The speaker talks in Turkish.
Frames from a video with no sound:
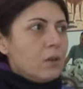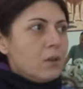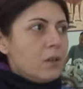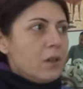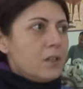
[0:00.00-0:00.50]

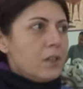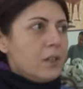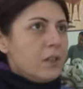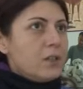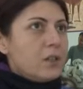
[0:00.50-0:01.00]
Ee,
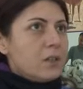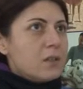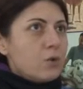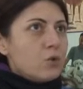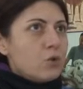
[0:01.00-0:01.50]
aceleyle iş
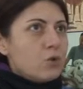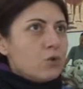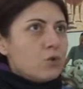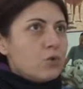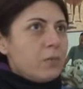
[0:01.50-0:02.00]
yerinize
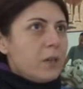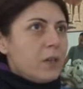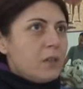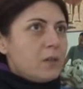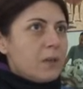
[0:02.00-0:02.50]
koşuyorsunuzdur, bir yere
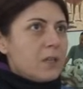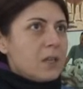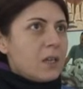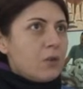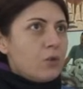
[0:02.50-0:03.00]
yetişmeniz
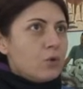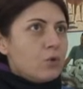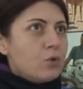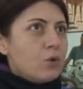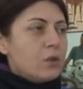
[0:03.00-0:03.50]

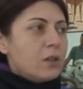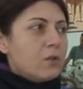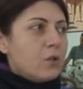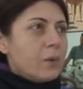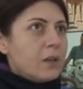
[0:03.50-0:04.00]
gerekiyordur.
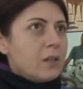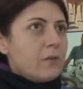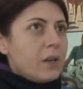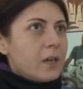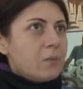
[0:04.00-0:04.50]
Oradaki köpekleri
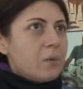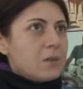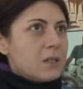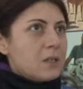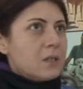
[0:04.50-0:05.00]
fark
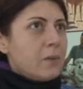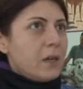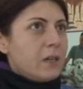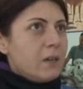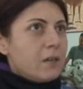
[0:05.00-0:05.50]
etmemişsinizdir,
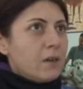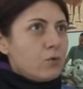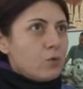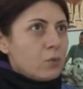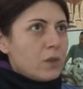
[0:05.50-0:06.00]
belki yatar
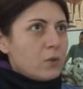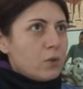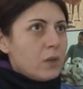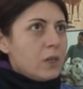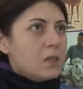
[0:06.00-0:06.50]
durumdadır
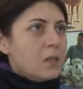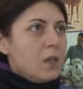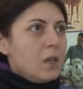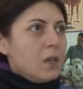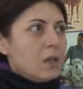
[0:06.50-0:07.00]
onlar.
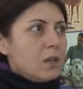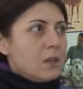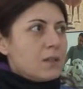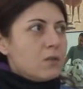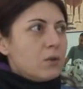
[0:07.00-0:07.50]

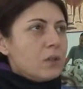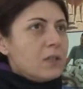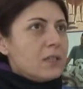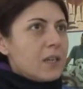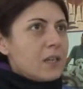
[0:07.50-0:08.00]
Ee, siz oradan
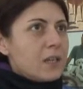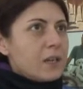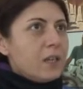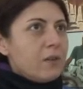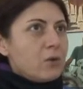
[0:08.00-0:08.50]
hızla
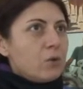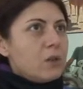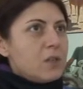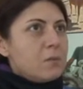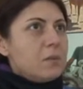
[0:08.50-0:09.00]
geçerken evet
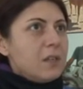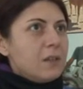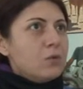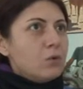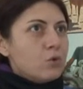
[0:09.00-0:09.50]
onlar için bir
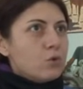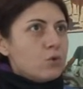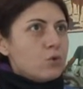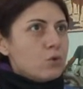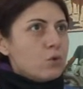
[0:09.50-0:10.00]
tehdit
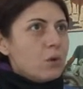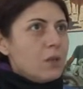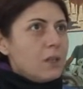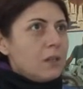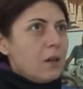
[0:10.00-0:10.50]
oluşturursunuz.
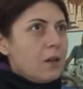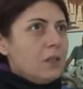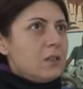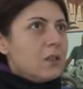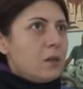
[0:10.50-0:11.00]
Ya da
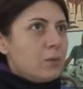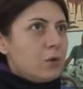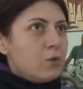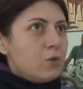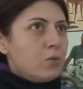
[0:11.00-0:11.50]
ani çıkan bir
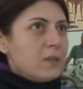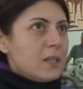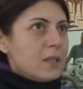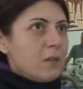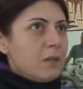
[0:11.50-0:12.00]
gürültü, bir
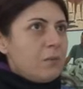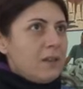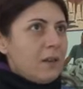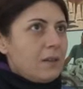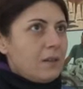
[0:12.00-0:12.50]
ses evet bir
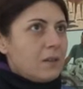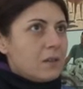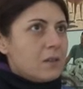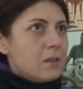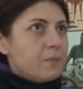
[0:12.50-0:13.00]

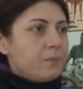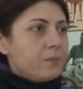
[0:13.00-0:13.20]
tehdittir.